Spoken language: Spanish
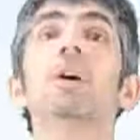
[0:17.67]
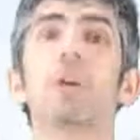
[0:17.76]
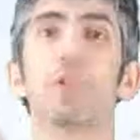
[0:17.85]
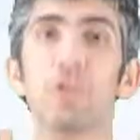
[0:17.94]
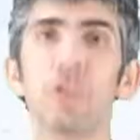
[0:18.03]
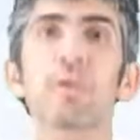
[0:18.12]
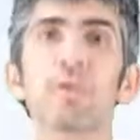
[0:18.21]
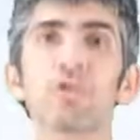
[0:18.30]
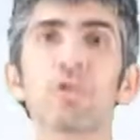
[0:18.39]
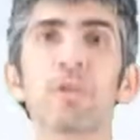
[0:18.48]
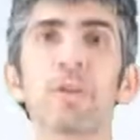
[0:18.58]
No
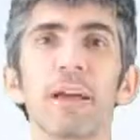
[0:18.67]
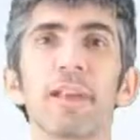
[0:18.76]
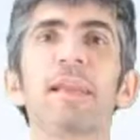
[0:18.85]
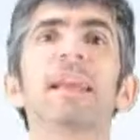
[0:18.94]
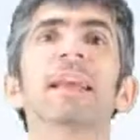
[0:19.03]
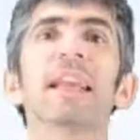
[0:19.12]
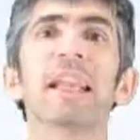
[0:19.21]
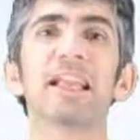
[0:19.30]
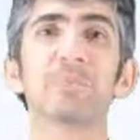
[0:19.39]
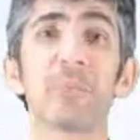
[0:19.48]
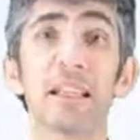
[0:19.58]
debemos olvidar que
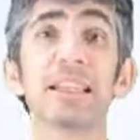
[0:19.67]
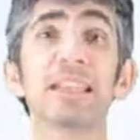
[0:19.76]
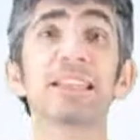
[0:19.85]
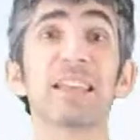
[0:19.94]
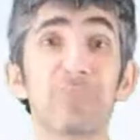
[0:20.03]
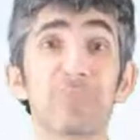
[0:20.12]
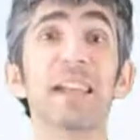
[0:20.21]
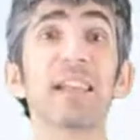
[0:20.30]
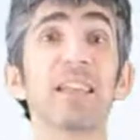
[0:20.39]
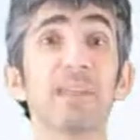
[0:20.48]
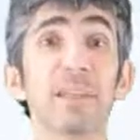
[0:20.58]
las plantas
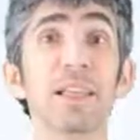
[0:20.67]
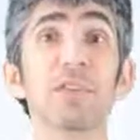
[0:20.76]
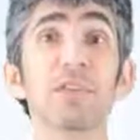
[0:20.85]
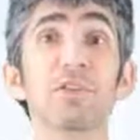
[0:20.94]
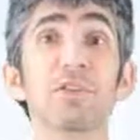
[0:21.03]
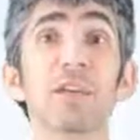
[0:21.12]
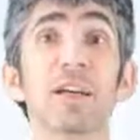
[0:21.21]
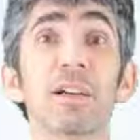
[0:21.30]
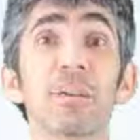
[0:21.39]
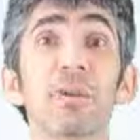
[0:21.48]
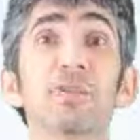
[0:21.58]
también eliminan dióxido de
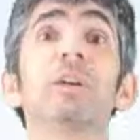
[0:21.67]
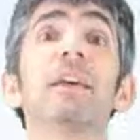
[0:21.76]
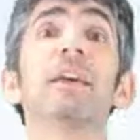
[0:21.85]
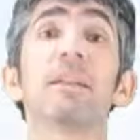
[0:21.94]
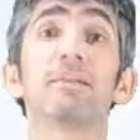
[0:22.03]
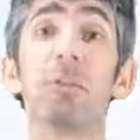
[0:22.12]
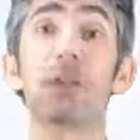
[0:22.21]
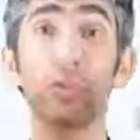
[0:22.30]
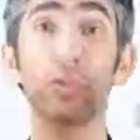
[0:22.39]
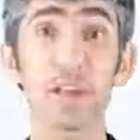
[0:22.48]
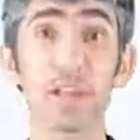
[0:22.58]
carbono en el
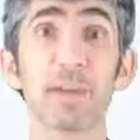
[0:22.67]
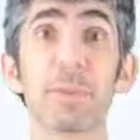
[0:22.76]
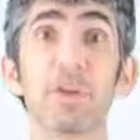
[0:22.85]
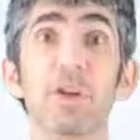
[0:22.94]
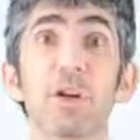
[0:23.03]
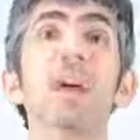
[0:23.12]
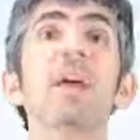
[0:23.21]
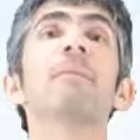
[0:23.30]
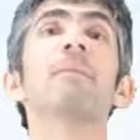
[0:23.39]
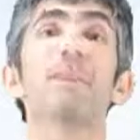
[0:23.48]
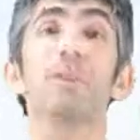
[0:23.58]
proceso de respiración,
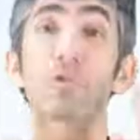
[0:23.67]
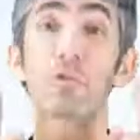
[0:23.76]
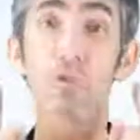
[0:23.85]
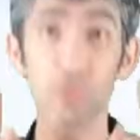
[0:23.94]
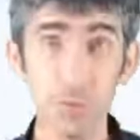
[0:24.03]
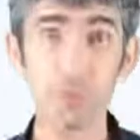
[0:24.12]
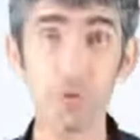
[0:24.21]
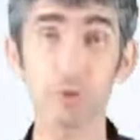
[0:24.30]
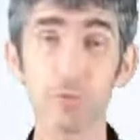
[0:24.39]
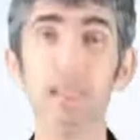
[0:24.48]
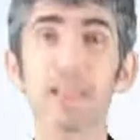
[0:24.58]
pero consumen
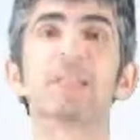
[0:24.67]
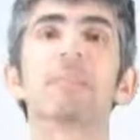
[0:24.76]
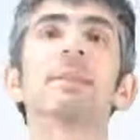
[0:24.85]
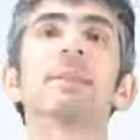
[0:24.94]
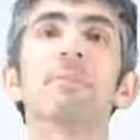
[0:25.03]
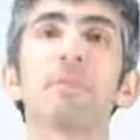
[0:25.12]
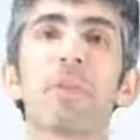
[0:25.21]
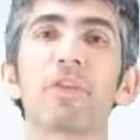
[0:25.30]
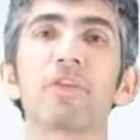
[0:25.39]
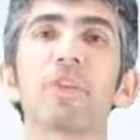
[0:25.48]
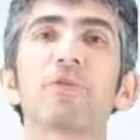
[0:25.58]
mucho más en el
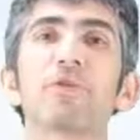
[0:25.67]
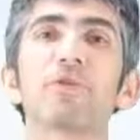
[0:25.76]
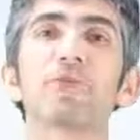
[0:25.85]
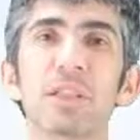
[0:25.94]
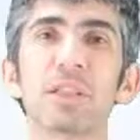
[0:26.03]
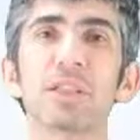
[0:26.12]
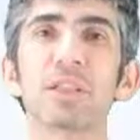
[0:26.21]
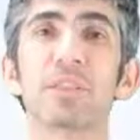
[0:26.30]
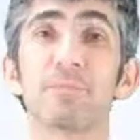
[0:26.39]
proceso de fotosíntesis.